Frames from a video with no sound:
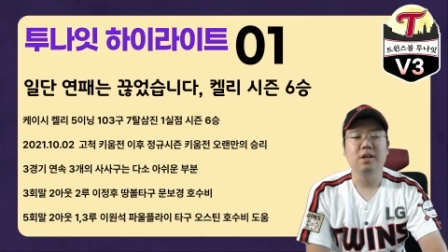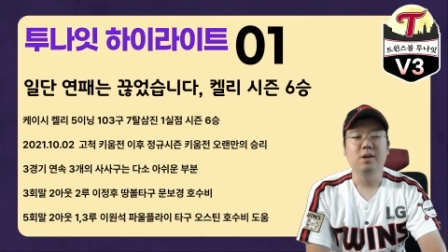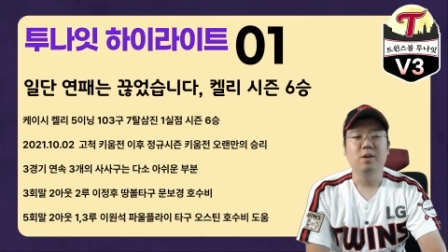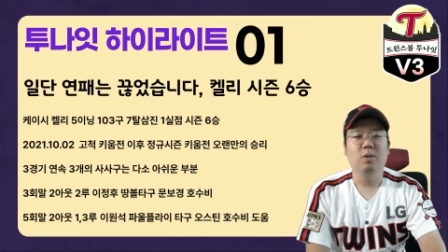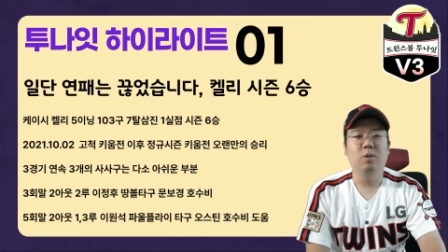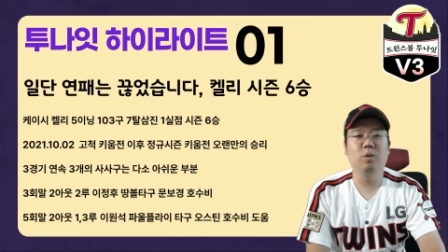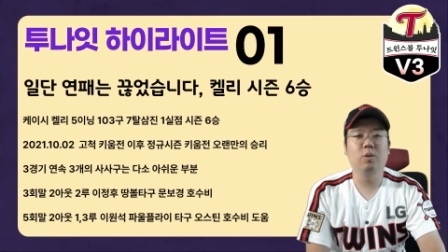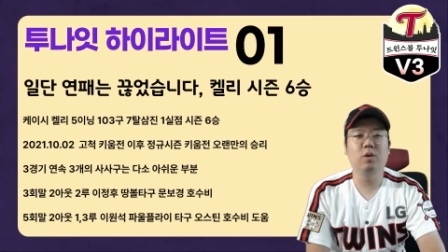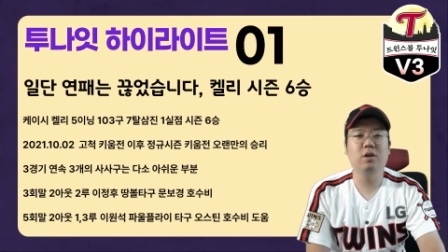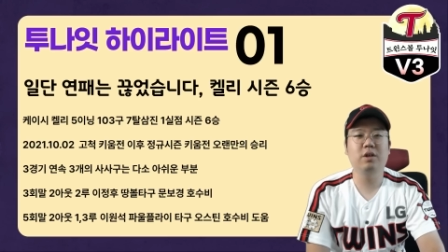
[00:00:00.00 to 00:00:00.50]

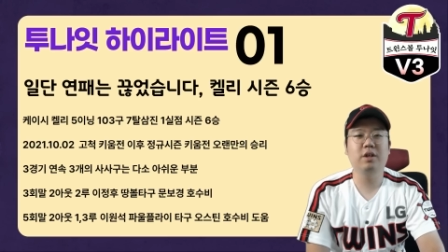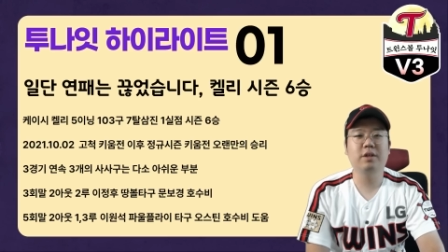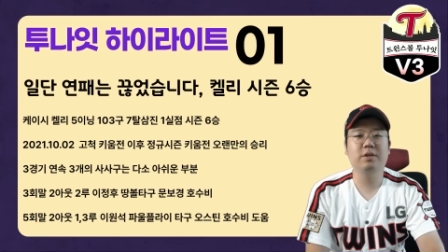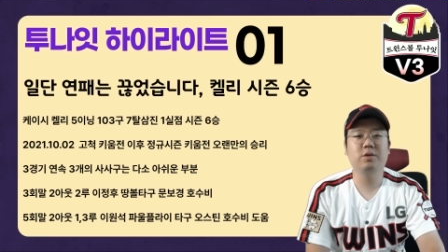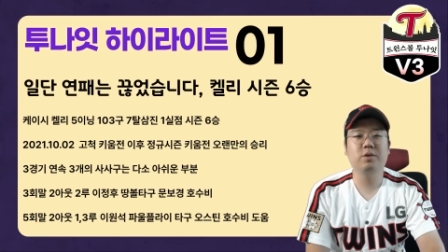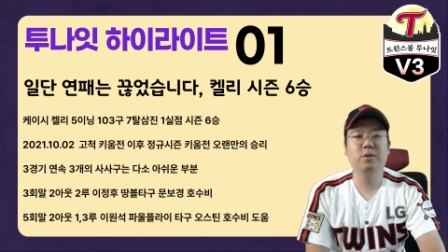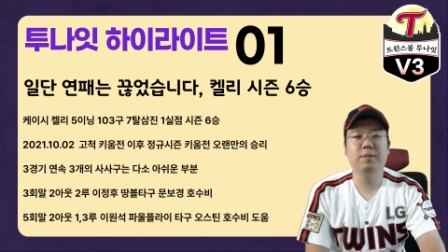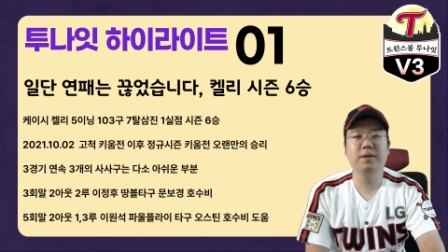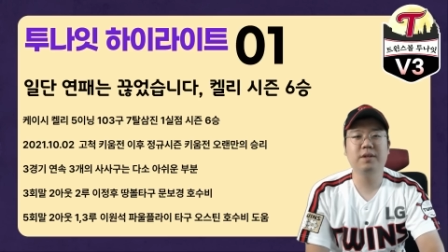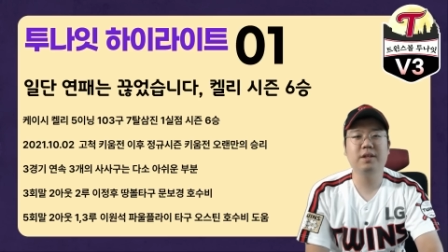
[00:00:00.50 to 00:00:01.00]
오월에
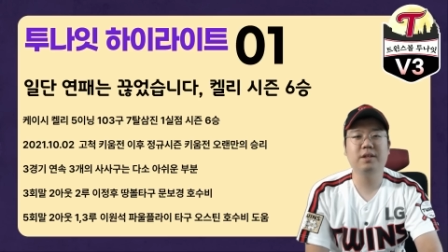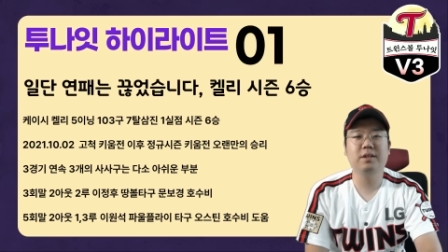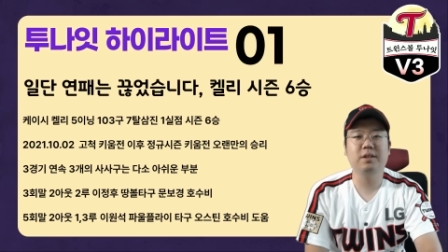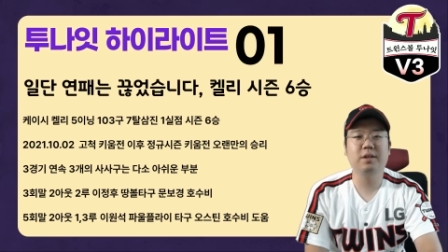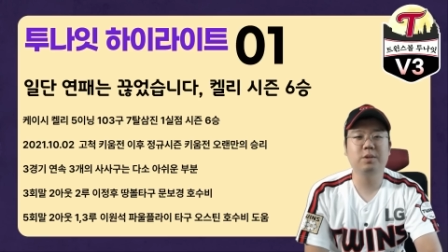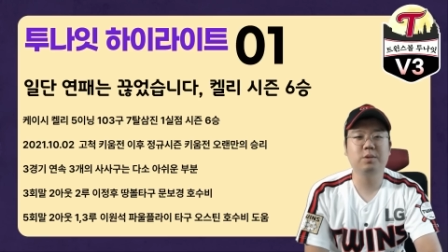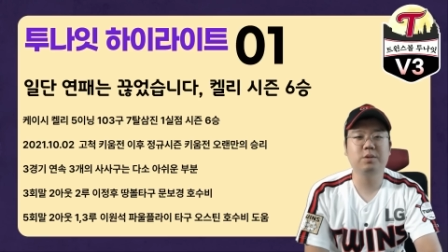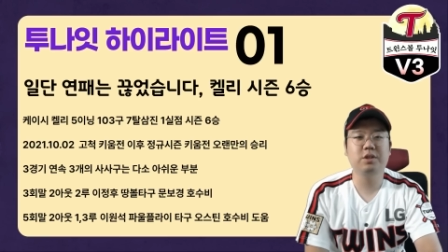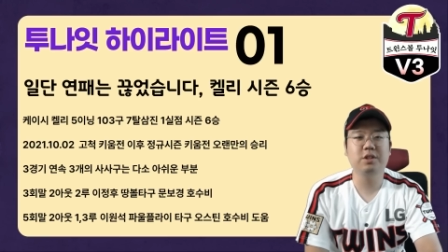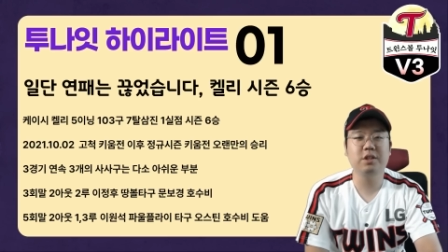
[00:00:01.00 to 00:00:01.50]
초반에
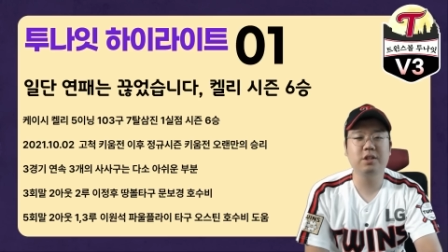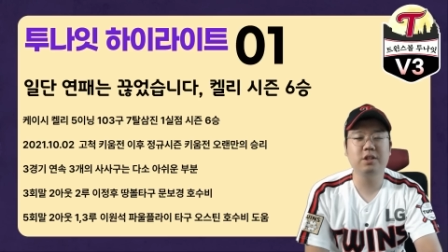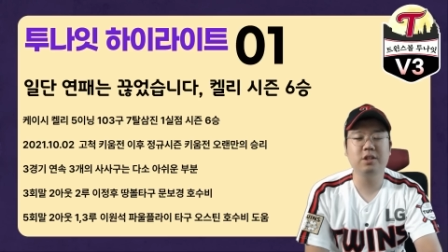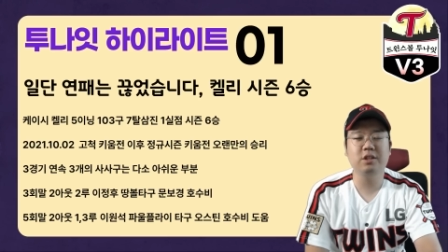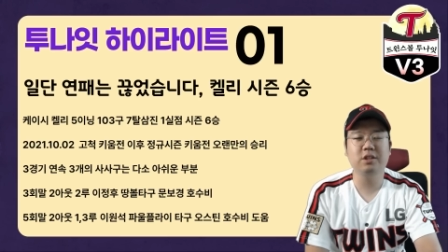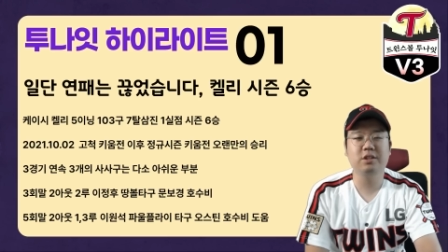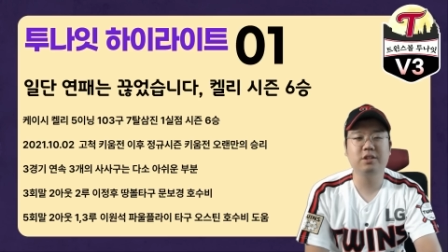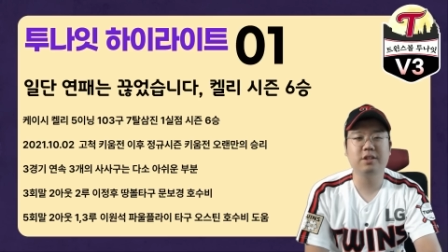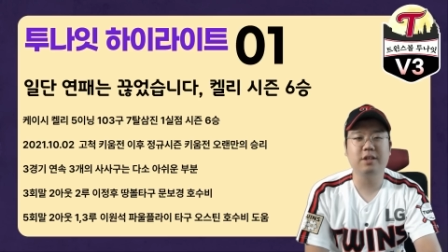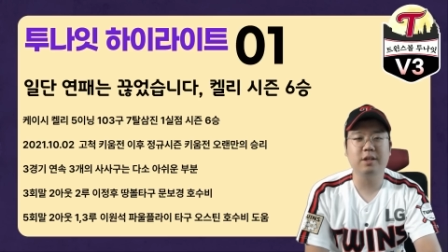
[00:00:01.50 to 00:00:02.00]
그래도 칠
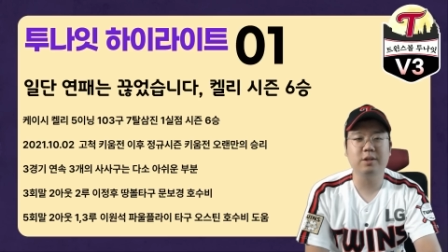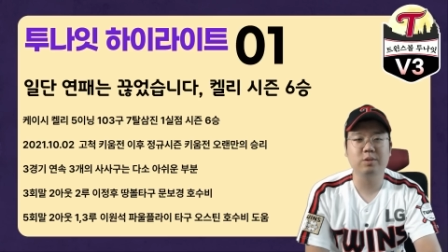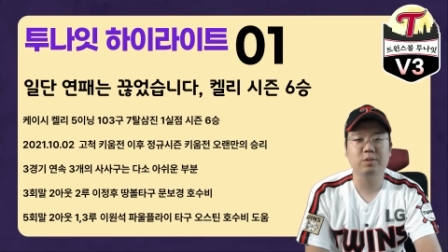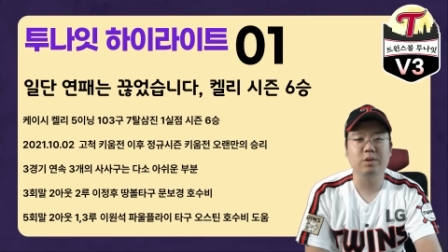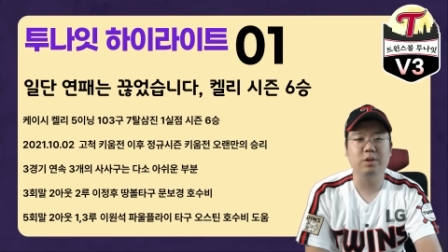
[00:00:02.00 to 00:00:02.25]
이닝씩 계속